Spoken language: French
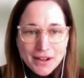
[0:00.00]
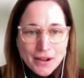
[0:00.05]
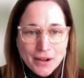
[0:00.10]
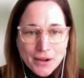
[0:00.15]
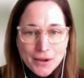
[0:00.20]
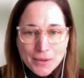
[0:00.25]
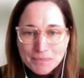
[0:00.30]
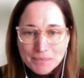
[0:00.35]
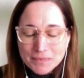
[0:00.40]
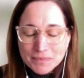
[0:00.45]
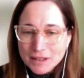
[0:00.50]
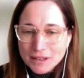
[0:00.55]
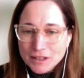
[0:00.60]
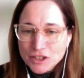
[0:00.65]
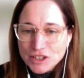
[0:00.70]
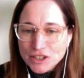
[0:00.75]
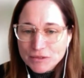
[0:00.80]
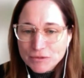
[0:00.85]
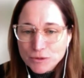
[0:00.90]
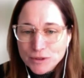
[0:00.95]
Euh,
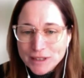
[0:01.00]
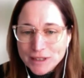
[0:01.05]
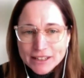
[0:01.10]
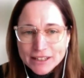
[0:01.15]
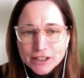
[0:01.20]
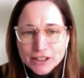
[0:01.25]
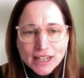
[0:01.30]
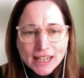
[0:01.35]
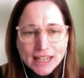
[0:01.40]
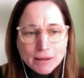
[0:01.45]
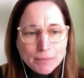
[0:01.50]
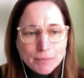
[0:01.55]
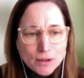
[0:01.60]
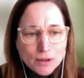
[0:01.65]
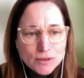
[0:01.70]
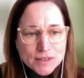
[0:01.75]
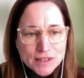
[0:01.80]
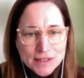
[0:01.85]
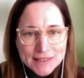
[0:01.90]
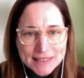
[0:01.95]
j'ai vu quelques
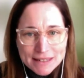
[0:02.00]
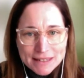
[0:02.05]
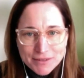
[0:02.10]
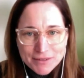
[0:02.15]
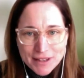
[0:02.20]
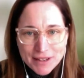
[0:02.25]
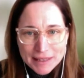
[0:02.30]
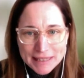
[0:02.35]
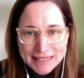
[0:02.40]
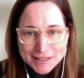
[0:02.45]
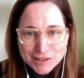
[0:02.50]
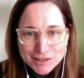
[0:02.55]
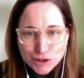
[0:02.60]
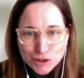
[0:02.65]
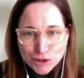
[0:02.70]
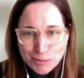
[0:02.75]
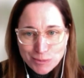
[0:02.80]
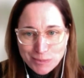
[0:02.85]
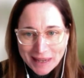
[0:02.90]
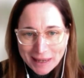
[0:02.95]
réponses. Stéphanie, est-ce que
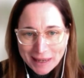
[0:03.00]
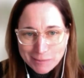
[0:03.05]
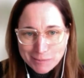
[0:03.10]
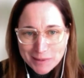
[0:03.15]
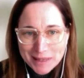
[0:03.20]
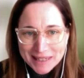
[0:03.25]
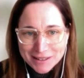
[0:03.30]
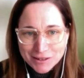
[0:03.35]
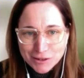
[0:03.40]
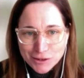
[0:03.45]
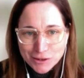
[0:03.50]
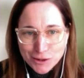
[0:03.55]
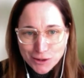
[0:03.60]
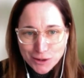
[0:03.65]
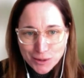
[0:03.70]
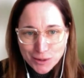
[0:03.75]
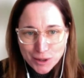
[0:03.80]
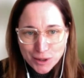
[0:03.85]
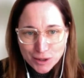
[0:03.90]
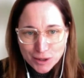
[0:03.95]
tu me permets de
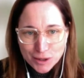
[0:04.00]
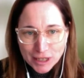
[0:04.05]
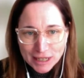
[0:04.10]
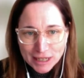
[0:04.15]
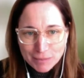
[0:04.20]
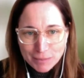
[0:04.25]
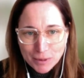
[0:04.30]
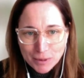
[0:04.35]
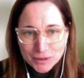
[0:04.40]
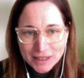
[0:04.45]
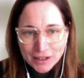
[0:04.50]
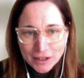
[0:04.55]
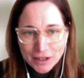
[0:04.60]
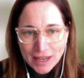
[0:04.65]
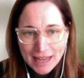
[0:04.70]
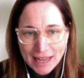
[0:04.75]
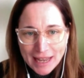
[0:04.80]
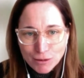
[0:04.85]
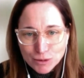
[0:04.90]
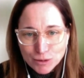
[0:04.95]
euh, répondre
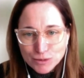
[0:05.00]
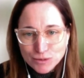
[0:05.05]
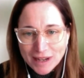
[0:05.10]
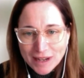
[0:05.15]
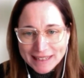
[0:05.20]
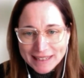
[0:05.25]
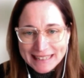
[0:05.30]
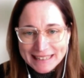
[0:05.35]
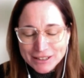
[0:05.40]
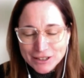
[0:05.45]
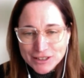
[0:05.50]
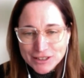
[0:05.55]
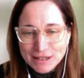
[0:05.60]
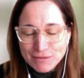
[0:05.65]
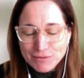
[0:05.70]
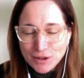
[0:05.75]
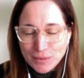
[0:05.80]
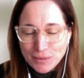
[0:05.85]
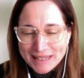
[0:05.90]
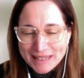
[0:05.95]
à haute voix à quelques
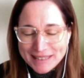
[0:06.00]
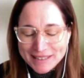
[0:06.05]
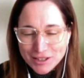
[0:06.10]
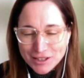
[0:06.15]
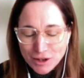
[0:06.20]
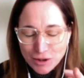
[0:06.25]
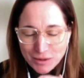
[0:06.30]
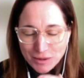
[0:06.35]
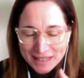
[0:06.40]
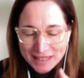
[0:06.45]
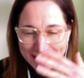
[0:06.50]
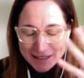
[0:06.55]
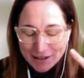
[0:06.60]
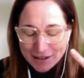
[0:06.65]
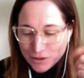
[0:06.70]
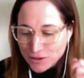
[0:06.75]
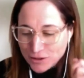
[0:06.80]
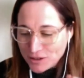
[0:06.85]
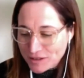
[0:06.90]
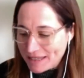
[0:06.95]
informations? Et
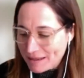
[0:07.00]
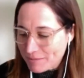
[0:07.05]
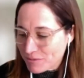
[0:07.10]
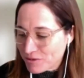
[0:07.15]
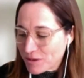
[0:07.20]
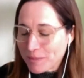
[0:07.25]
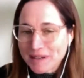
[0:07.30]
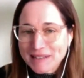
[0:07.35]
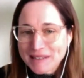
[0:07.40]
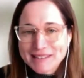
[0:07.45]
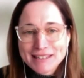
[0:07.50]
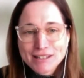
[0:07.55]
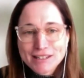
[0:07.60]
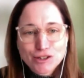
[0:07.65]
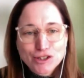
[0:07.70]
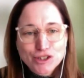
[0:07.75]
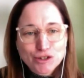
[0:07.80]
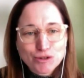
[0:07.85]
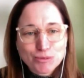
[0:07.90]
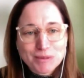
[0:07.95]
euh, ça me fait penser que
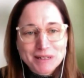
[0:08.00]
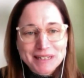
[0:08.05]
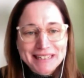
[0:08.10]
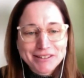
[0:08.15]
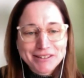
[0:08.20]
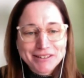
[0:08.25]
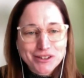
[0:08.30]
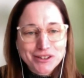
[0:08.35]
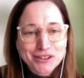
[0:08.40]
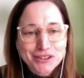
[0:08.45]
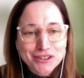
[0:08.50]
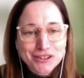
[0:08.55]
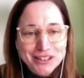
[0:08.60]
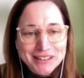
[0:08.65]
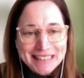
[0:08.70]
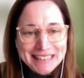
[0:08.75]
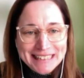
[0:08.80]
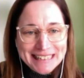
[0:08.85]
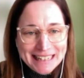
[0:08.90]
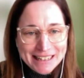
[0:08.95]
j'ai oublié de
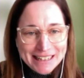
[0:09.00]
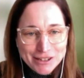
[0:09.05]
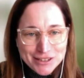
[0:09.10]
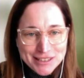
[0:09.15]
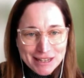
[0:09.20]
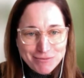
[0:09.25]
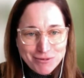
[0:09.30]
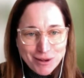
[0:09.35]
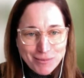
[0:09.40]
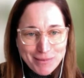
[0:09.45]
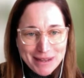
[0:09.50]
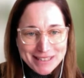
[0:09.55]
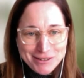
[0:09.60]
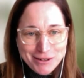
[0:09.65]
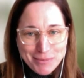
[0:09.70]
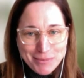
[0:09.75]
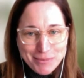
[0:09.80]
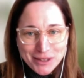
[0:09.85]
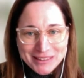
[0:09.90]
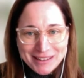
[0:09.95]
donner quelques informations
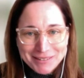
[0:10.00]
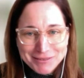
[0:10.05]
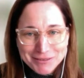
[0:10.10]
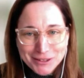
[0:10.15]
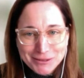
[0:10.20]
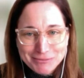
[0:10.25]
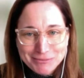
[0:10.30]
importantes.